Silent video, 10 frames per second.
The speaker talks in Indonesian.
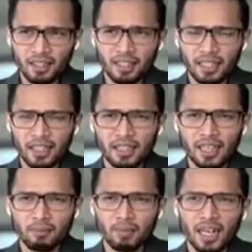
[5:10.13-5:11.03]
uh, yeah.
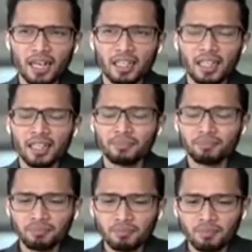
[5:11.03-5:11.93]
ini sangat menarik
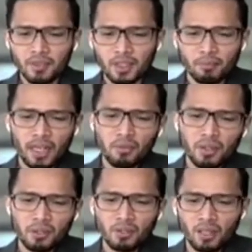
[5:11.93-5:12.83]
ya. Bahkan